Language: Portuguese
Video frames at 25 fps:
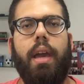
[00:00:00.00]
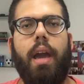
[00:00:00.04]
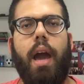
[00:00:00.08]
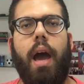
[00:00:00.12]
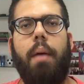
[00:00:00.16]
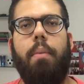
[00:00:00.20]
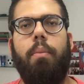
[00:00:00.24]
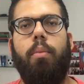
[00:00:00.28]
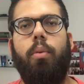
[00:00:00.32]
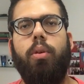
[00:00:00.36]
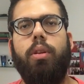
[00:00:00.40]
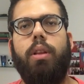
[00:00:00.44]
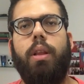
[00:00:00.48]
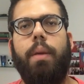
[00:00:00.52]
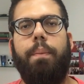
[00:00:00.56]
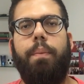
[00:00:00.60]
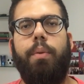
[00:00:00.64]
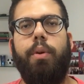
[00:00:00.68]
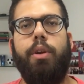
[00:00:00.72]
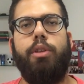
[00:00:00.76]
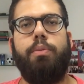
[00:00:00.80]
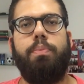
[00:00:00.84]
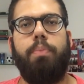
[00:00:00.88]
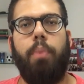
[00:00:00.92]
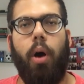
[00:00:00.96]
a multa para
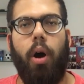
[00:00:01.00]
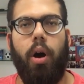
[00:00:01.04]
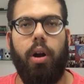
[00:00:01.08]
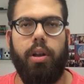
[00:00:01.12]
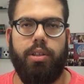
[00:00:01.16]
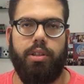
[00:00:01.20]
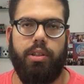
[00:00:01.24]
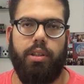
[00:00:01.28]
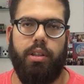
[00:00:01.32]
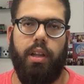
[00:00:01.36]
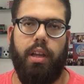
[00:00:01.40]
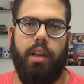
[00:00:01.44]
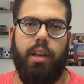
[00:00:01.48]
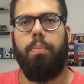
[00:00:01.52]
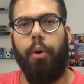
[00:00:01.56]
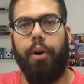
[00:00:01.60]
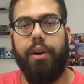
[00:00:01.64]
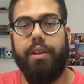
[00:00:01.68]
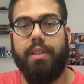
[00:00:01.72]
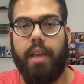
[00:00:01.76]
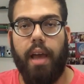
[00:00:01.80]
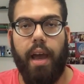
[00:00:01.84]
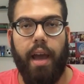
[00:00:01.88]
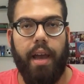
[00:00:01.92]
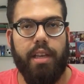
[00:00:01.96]
o esporte, né?
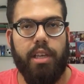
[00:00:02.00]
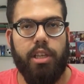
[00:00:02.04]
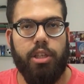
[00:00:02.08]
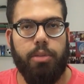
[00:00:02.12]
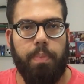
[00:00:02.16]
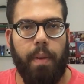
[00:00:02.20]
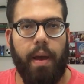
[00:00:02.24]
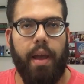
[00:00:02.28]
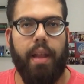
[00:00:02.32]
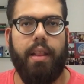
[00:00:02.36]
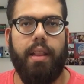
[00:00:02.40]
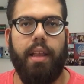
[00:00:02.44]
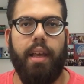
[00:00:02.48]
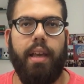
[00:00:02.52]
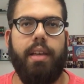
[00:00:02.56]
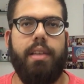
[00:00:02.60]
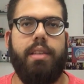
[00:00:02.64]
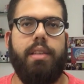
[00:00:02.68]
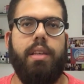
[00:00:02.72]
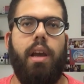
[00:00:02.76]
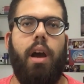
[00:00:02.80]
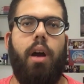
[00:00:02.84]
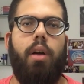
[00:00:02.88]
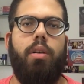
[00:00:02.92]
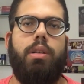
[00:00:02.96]
pois Regis
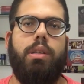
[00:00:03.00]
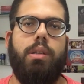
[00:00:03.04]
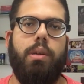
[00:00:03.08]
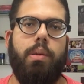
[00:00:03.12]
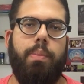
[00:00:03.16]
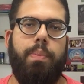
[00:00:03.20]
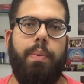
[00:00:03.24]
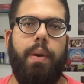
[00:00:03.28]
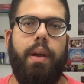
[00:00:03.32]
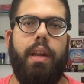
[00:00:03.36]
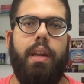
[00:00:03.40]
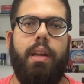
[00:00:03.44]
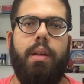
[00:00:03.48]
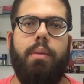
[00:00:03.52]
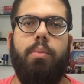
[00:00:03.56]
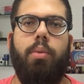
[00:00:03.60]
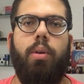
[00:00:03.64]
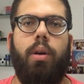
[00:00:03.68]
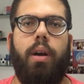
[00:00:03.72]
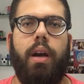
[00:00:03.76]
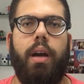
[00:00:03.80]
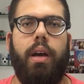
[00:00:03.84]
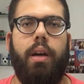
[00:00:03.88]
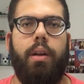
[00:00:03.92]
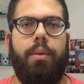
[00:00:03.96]
pertence ao time
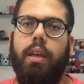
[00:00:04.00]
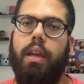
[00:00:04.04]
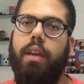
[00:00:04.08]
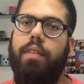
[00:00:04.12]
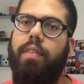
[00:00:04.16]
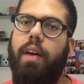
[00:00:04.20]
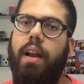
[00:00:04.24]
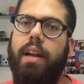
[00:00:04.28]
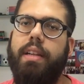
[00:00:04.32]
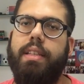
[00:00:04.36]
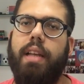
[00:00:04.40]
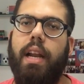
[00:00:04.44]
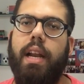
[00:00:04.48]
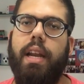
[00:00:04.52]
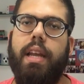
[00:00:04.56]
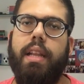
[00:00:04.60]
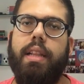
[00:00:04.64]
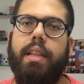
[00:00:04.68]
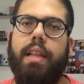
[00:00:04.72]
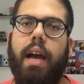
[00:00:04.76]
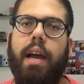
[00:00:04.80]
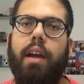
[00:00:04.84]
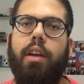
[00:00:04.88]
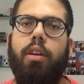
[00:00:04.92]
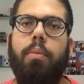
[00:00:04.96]
pernambucano. E vale
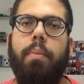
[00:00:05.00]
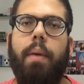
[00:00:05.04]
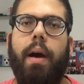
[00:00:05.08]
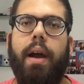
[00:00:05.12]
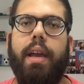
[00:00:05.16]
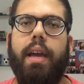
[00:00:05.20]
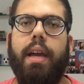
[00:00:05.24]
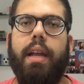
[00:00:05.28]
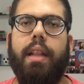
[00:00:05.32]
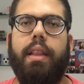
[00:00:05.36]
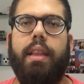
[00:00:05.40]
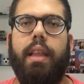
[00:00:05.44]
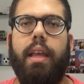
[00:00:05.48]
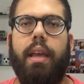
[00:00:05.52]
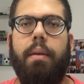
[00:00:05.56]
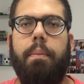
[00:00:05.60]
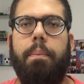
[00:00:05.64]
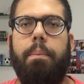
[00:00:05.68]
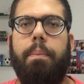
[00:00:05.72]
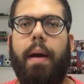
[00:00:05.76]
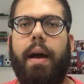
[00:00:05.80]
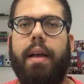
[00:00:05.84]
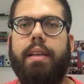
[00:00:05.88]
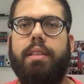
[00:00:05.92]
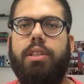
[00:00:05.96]
salientar que o Bahia tem
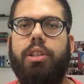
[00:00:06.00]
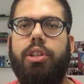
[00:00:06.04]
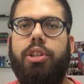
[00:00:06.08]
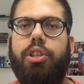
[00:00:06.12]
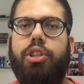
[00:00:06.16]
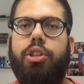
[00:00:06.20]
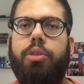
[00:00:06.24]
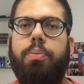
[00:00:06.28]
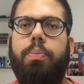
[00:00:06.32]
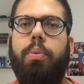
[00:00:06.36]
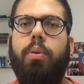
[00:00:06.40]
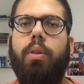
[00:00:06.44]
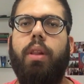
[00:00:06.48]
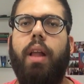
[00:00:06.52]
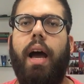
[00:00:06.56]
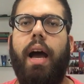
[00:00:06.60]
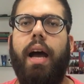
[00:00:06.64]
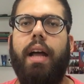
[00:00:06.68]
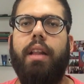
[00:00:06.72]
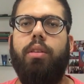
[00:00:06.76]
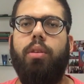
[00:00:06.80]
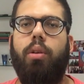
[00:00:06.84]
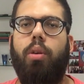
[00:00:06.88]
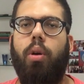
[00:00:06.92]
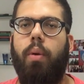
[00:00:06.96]
passe
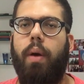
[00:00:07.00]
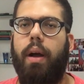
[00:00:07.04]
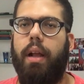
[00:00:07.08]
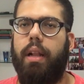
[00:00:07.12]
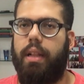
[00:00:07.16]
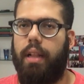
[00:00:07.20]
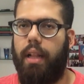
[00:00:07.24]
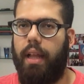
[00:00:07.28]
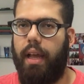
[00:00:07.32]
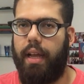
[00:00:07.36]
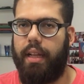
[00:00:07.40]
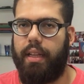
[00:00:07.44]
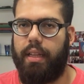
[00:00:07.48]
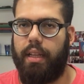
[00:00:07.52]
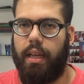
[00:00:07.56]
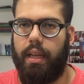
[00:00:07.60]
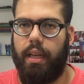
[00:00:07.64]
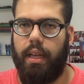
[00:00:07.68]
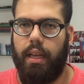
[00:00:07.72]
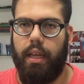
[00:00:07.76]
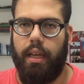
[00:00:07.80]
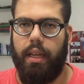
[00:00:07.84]
estipulado com o atleta.